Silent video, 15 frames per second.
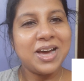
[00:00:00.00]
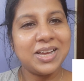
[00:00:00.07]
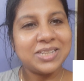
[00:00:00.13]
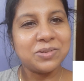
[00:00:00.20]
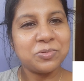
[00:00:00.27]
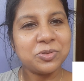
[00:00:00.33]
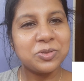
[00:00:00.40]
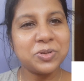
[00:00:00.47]

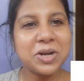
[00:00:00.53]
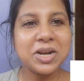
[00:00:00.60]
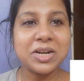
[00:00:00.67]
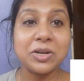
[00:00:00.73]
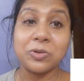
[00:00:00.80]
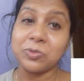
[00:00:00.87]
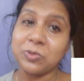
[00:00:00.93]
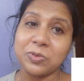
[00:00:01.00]
আজের মতো টাটা
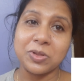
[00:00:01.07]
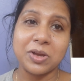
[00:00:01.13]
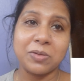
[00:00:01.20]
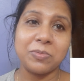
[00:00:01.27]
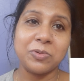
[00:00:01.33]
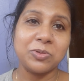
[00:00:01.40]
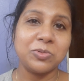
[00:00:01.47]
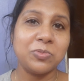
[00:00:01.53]
নতুন দেখো
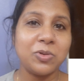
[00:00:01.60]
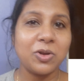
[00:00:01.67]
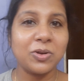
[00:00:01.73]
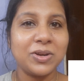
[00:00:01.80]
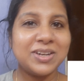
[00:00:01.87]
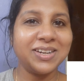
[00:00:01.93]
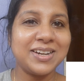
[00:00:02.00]
নতুন ভ্লগ নিয়ে